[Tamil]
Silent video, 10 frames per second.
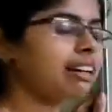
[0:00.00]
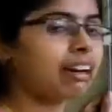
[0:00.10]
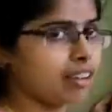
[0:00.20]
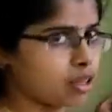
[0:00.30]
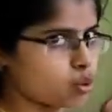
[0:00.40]

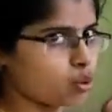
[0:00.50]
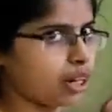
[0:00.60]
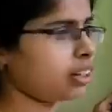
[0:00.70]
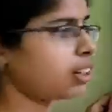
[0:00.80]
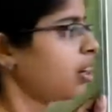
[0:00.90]
இருக்க இந்த
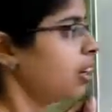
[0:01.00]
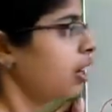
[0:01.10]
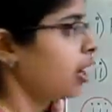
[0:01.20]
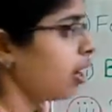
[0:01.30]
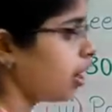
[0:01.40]
ஸ்டூடெண்ட்
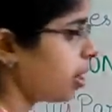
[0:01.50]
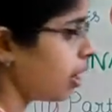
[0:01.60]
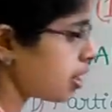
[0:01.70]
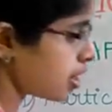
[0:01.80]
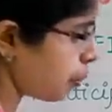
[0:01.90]

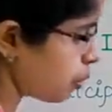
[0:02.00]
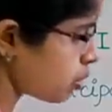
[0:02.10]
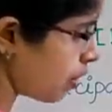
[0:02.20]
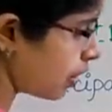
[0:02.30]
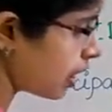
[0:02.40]

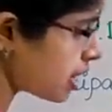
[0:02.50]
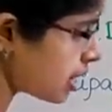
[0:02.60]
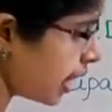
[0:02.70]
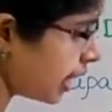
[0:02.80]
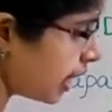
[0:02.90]
சப்போஸ் அவனுக்கு
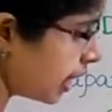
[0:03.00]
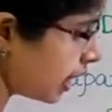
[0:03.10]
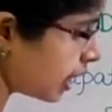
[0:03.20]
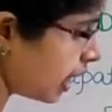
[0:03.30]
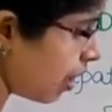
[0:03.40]
சீட்
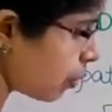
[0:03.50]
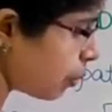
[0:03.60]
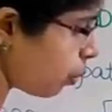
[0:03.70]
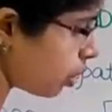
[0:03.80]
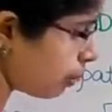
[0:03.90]
இருக்குது
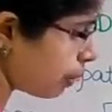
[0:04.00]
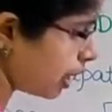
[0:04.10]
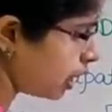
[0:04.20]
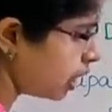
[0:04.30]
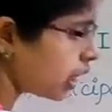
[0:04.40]
அவன்
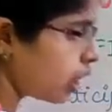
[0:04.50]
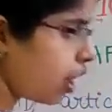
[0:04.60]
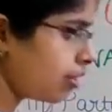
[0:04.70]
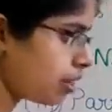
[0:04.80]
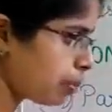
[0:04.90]
போகிறப்ப
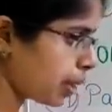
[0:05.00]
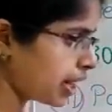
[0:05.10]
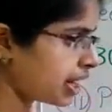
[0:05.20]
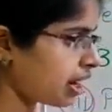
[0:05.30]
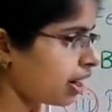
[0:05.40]
கால் ஃபார்
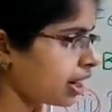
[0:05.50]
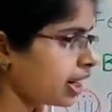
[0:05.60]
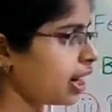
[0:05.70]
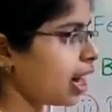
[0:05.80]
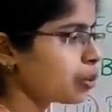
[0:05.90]
பண்ணியிருக்காங்க
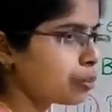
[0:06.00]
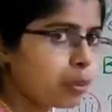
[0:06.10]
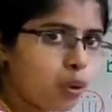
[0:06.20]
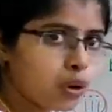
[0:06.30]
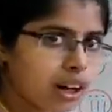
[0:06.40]
அவன்
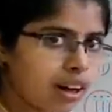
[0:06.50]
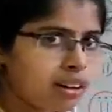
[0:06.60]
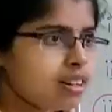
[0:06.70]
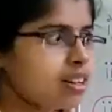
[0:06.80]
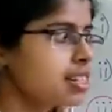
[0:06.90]
போகிறான்
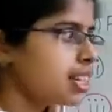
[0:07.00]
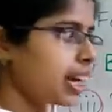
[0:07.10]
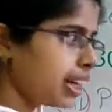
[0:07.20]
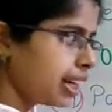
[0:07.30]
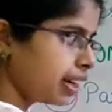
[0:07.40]

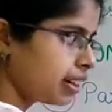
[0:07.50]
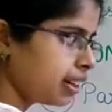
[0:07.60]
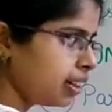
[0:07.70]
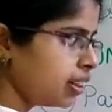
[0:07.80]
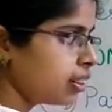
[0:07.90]
சீட்
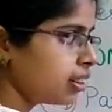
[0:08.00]
இருக்குது